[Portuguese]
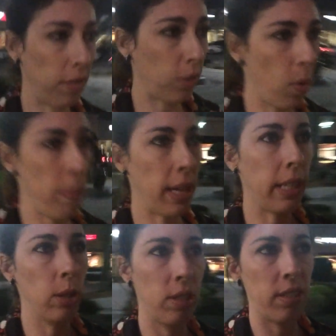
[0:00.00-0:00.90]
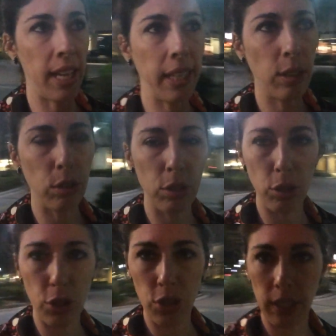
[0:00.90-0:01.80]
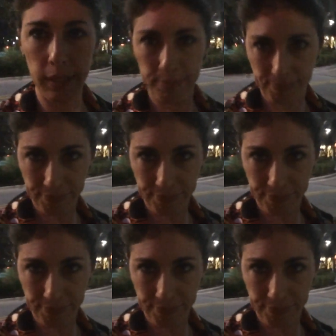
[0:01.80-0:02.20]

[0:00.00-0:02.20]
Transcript: vai comer aqui no Seito Sushi.